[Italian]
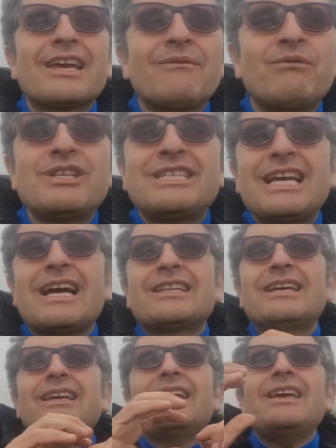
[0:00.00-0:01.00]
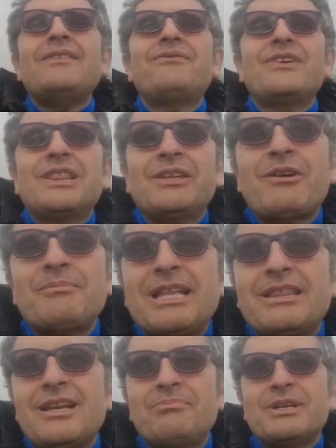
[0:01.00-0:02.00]
che voi siate
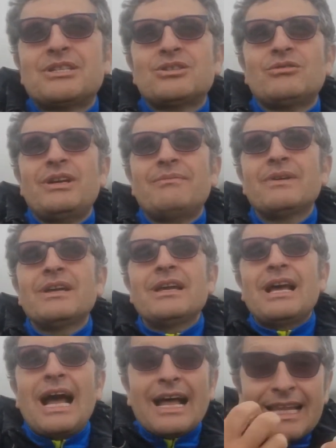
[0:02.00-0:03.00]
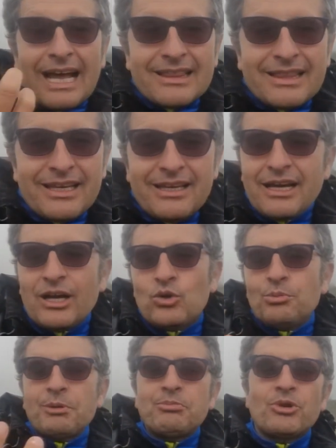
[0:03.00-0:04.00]
effettivamente le persone adatte a
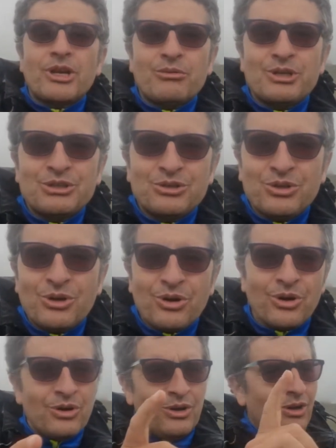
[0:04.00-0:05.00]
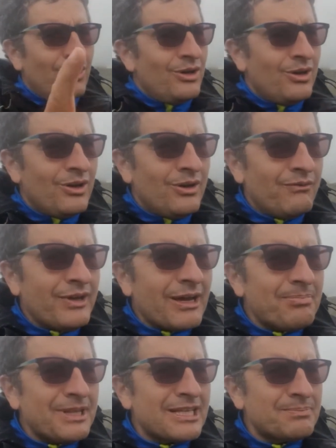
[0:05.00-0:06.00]
cui proporre questo gioco. Vi
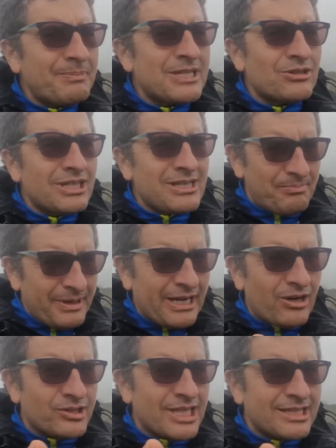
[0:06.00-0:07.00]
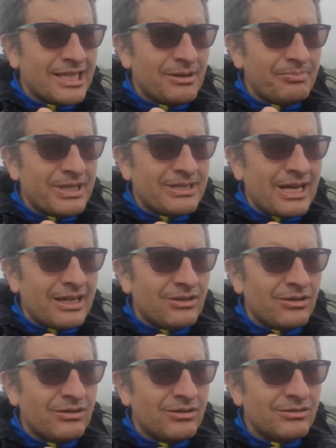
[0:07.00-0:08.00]
capita spesso di sapere a cosa state
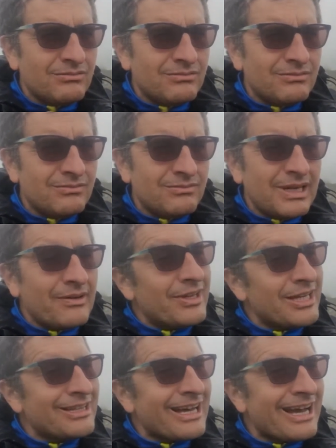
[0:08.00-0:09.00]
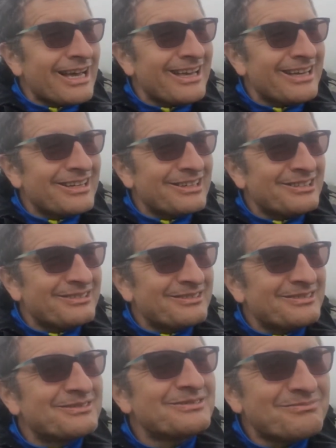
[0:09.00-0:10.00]
pensando? La verità, eh?
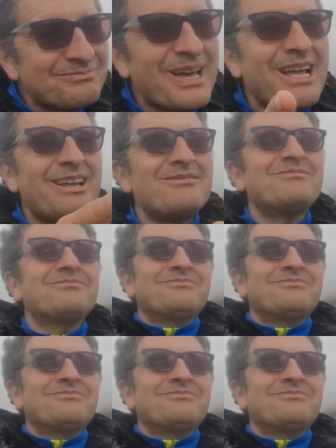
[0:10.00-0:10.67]
Bene?